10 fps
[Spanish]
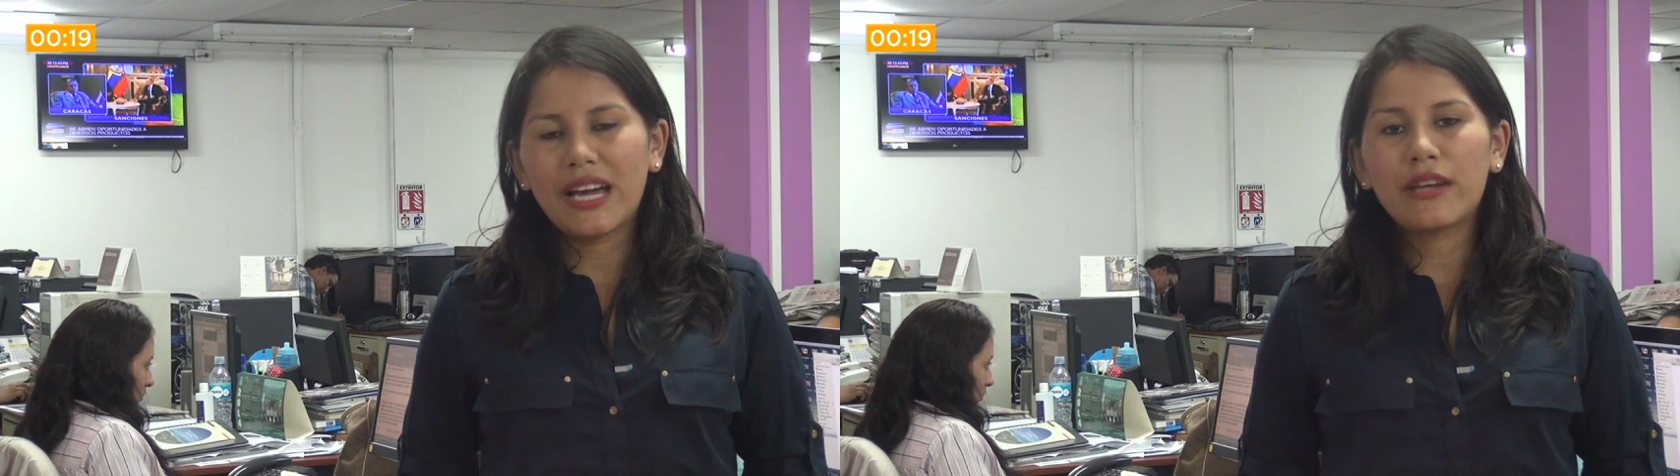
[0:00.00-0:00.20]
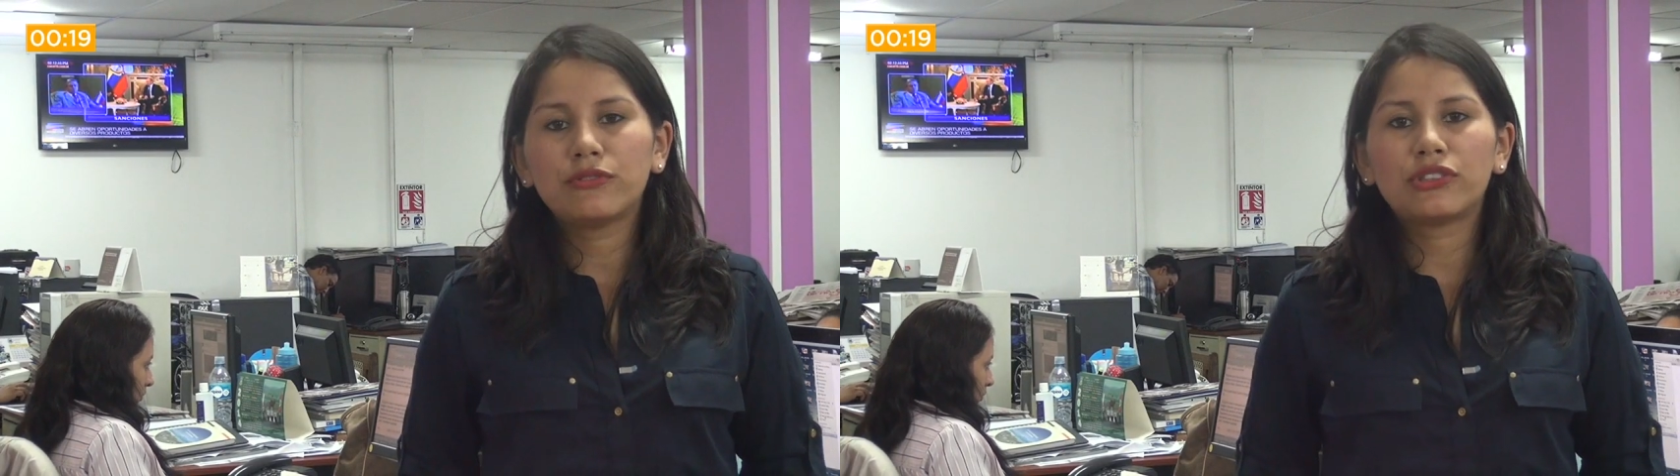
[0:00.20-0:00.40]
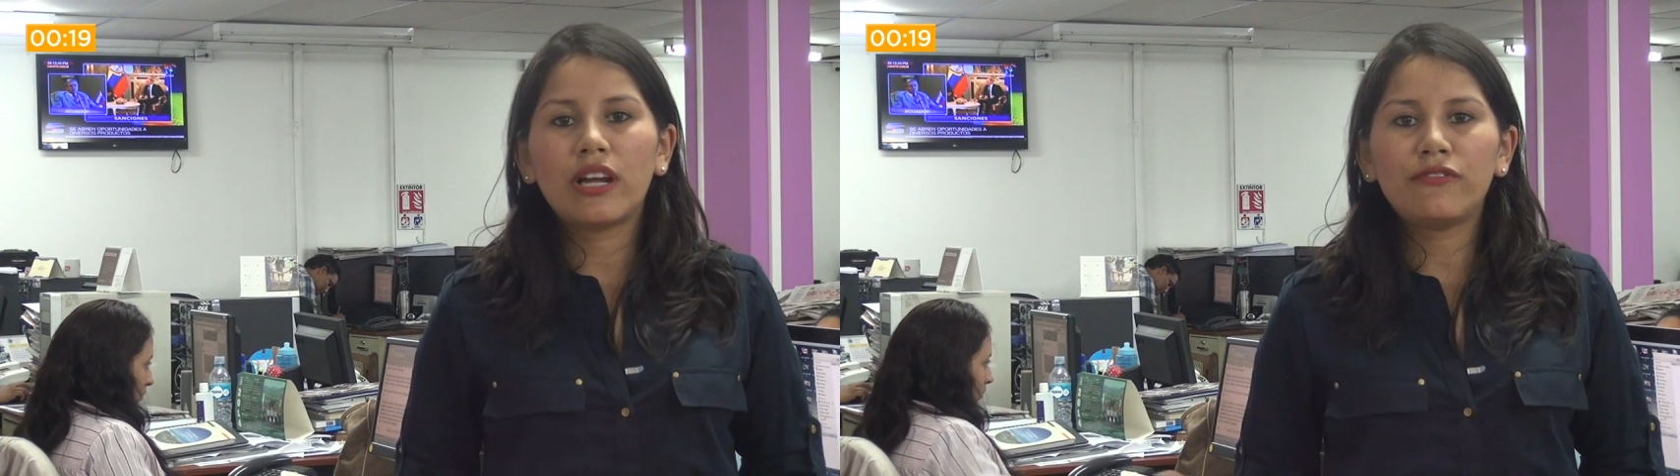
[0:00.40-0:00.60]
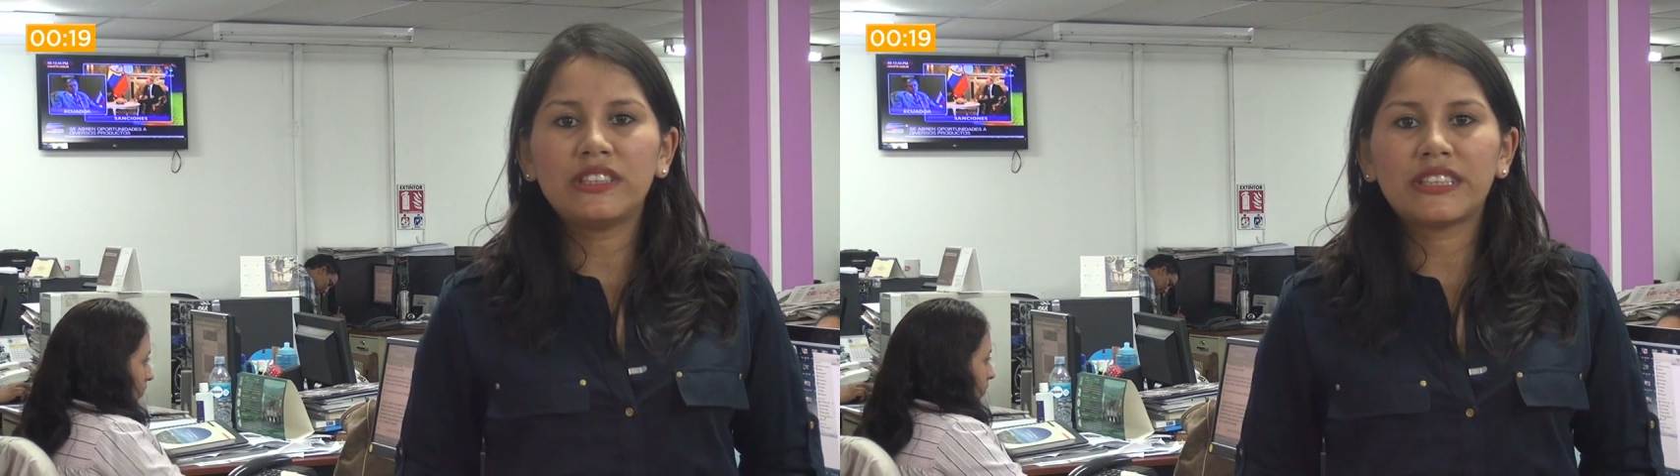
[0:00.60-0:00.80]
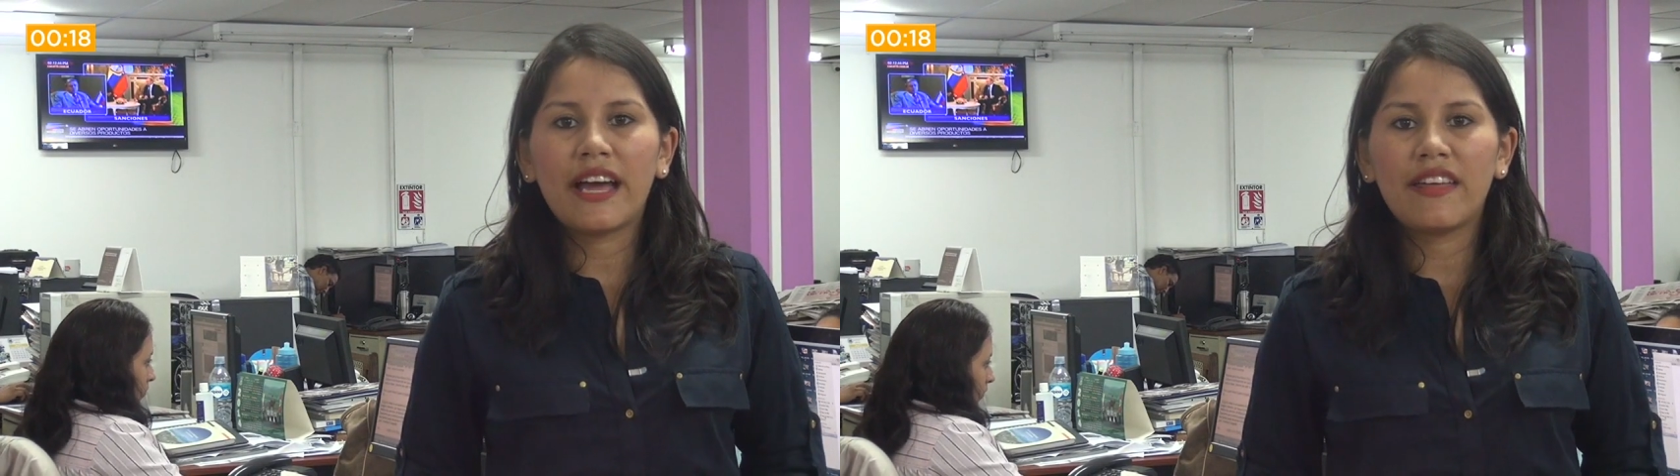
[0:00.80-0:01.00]
anunció el
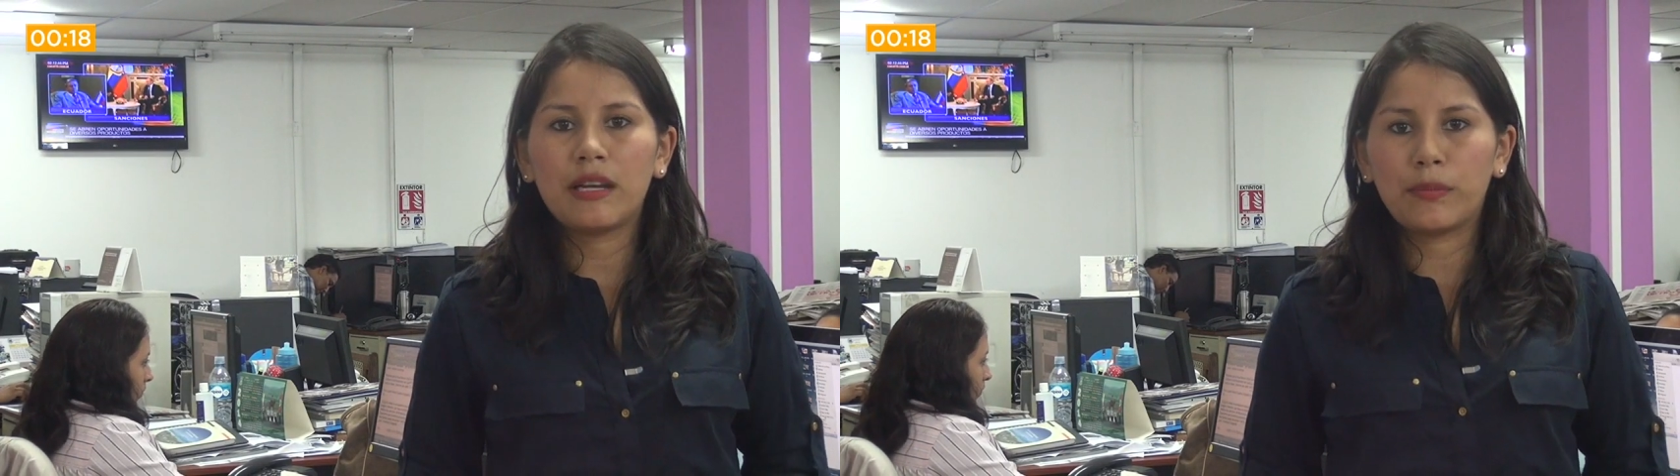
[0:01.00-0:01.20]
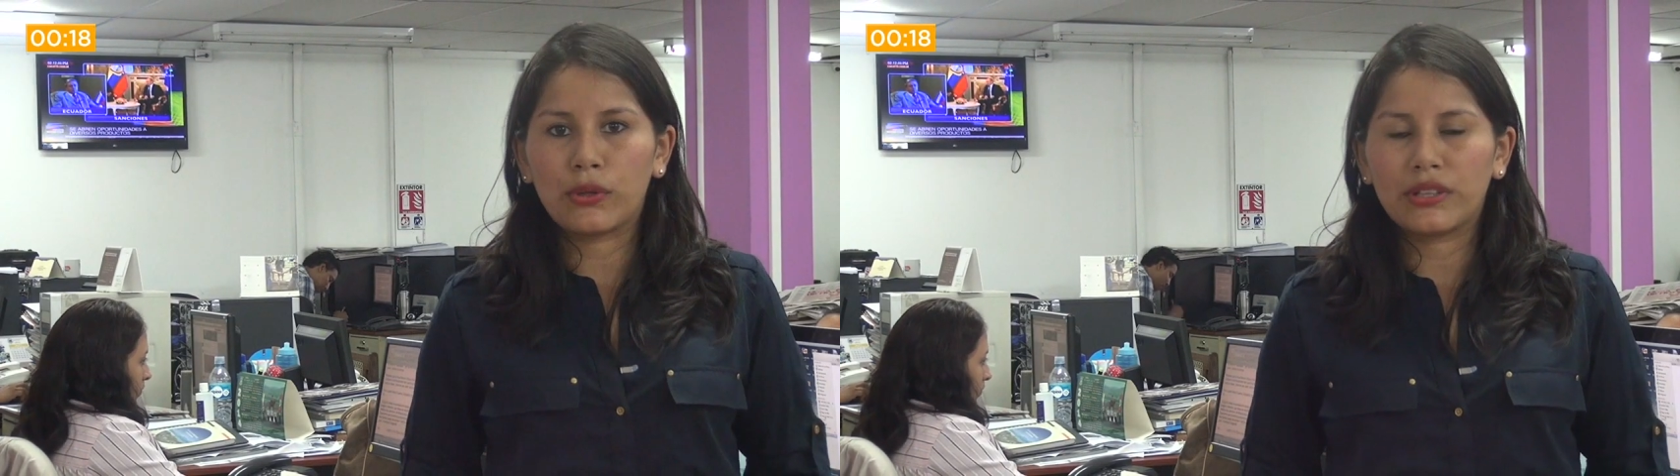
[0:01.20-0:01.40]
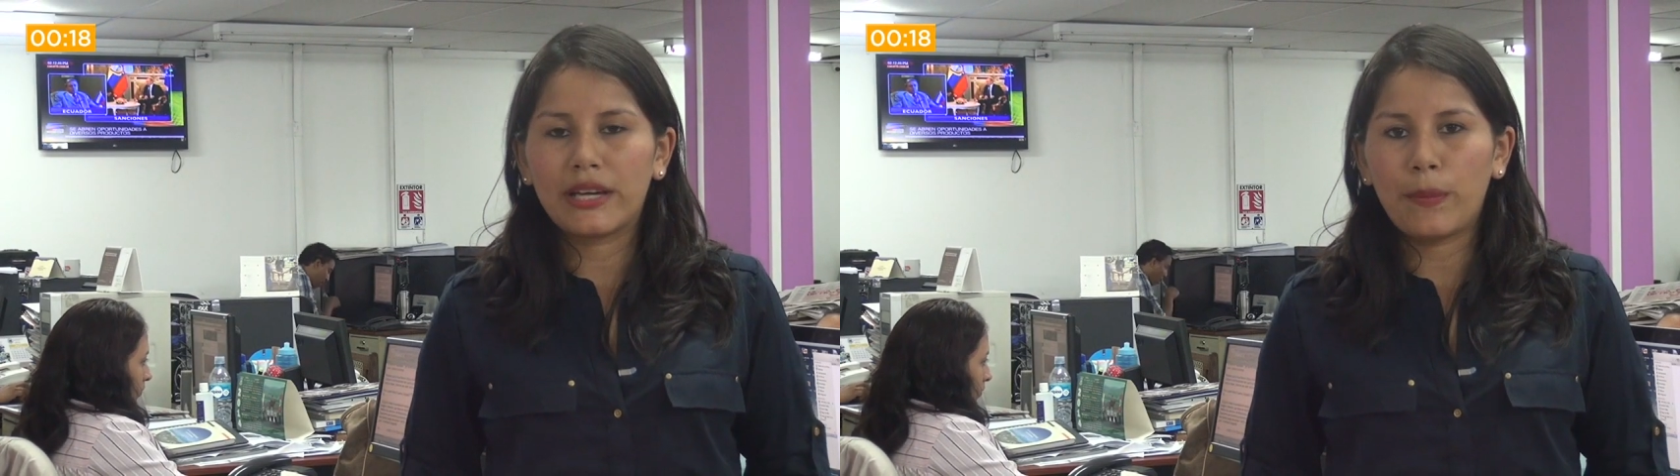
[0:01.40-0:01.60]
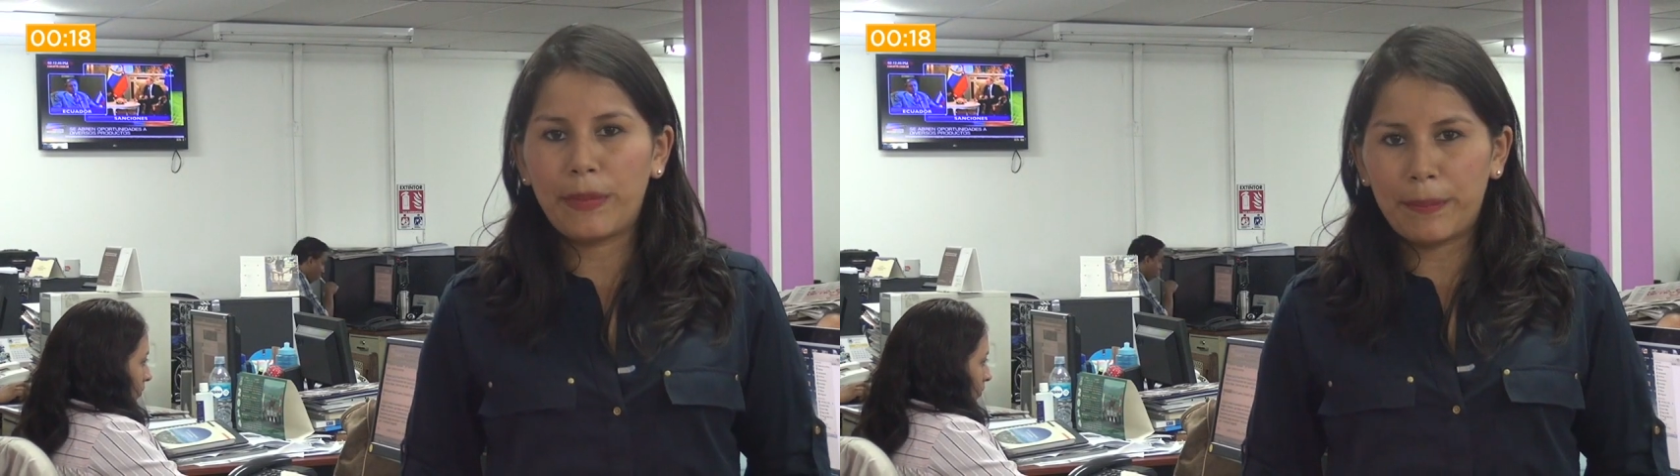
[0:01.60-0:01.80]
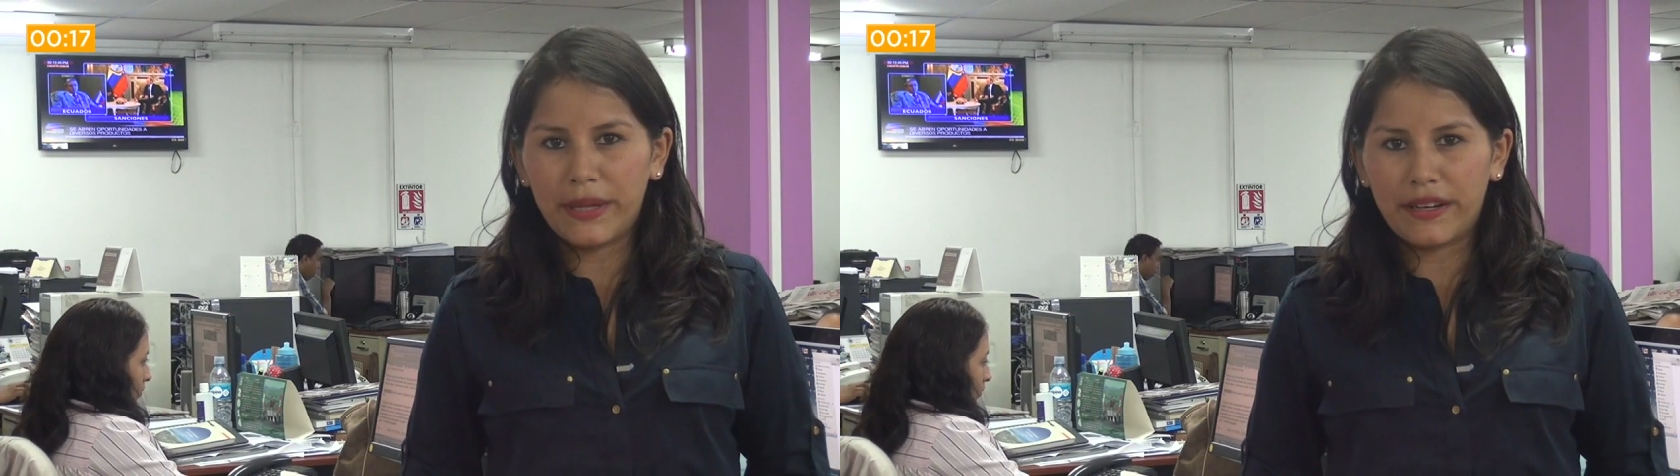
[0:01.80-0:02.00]
fichaje del portero
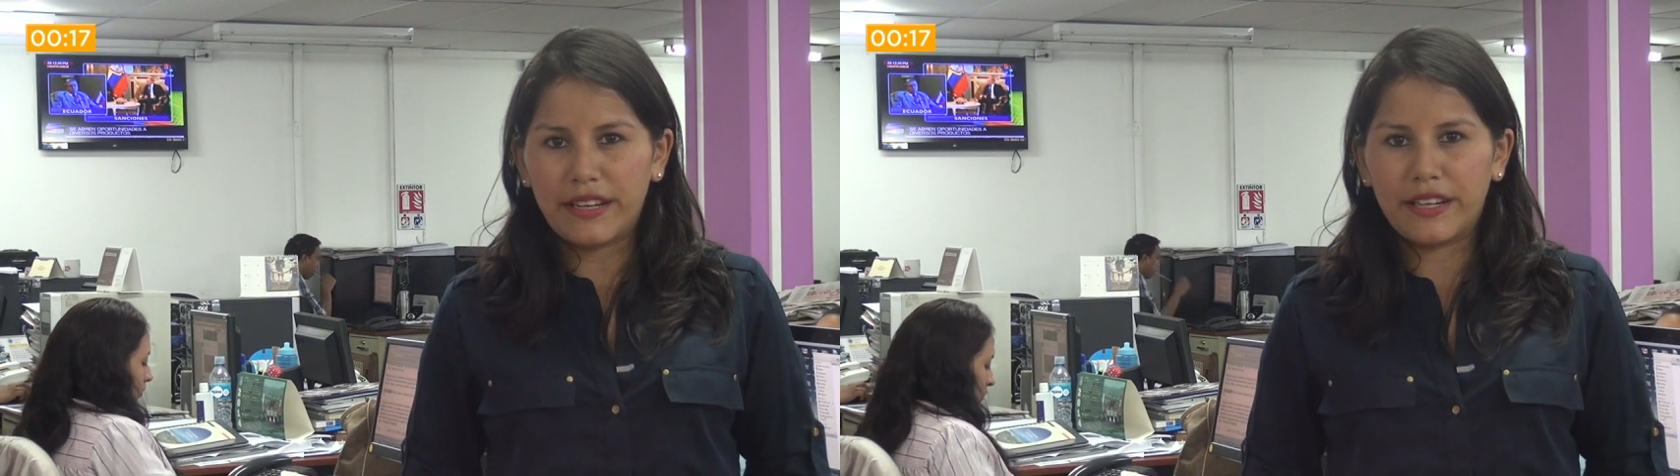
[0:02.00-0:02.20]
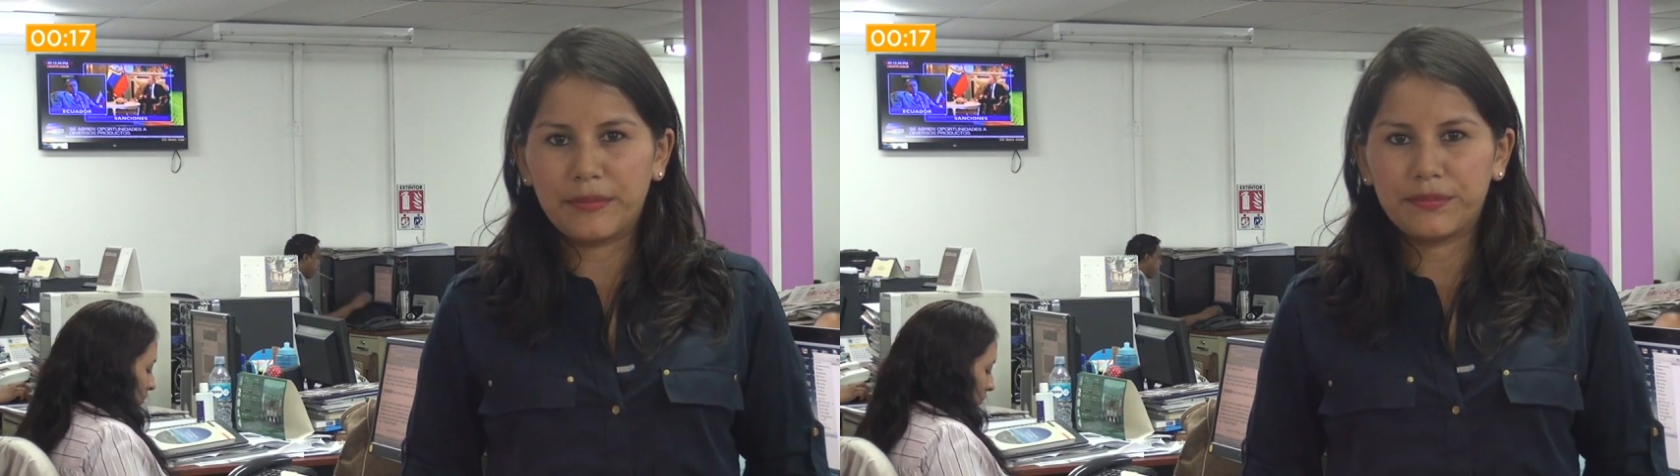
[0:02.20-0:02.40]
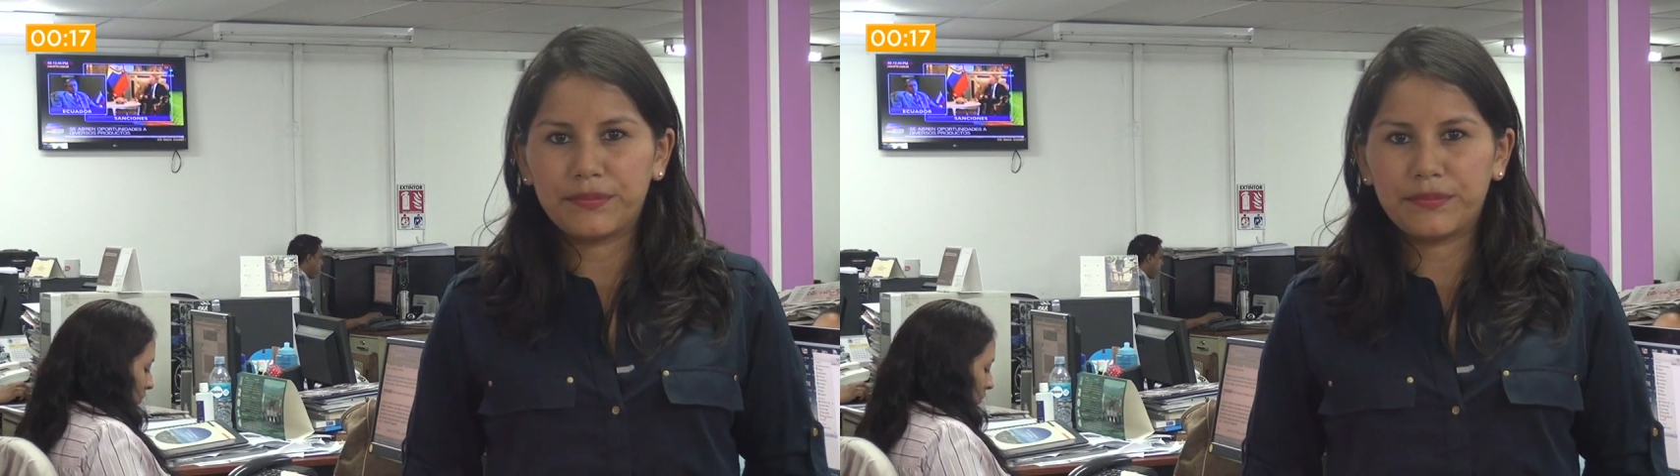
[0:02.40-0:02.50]
Pepe Reina.